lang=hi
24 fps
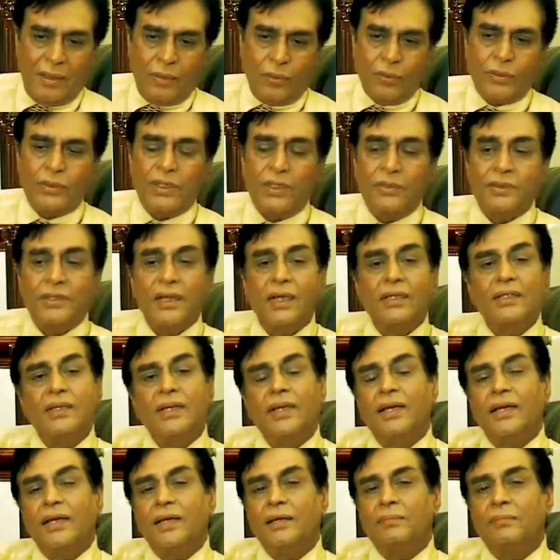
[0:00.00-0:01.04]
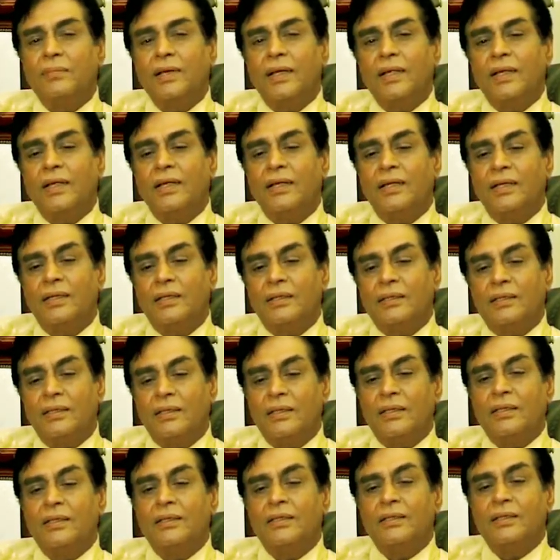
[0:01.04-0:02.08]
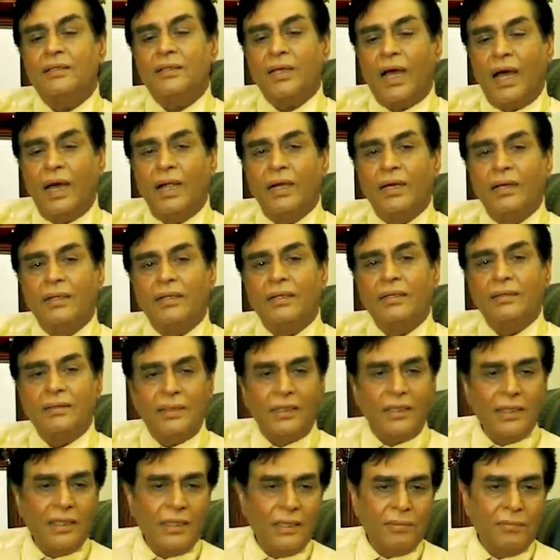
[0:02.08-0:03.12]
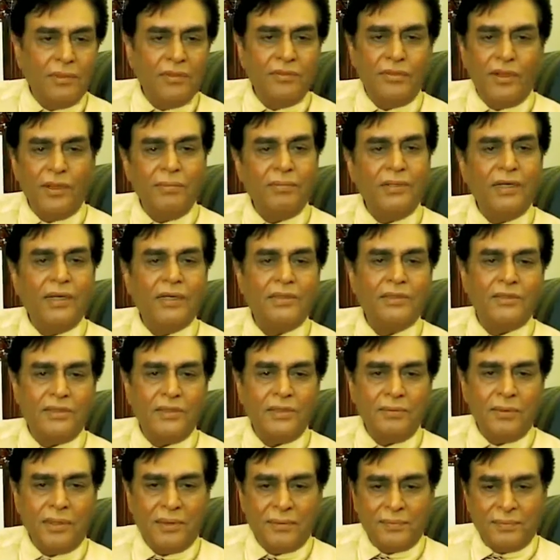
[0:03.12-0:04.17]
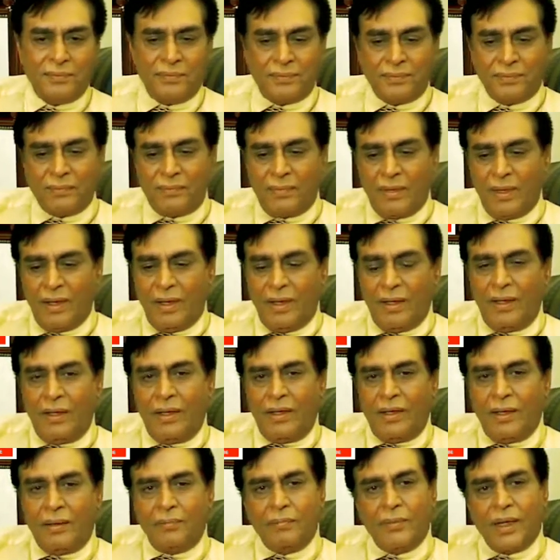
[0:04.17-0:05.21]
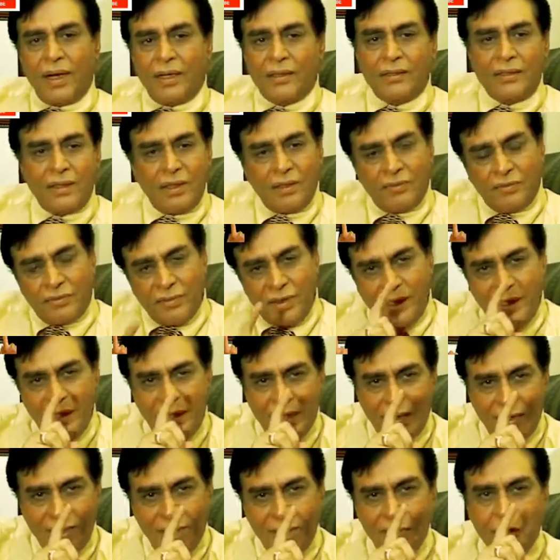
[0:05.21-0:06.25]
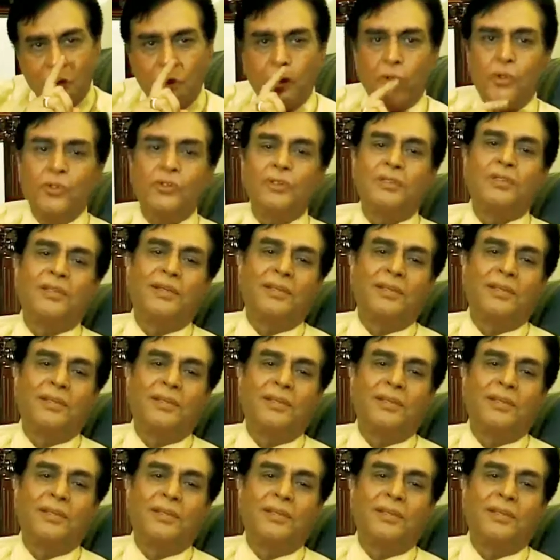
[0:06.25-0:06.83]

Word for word: उसकी वजह यह है कि मेरे 30 साल की ज़िंदगी में फिल्म इंडस्ट्री में मेरा सिर्फ एक ही दोस्त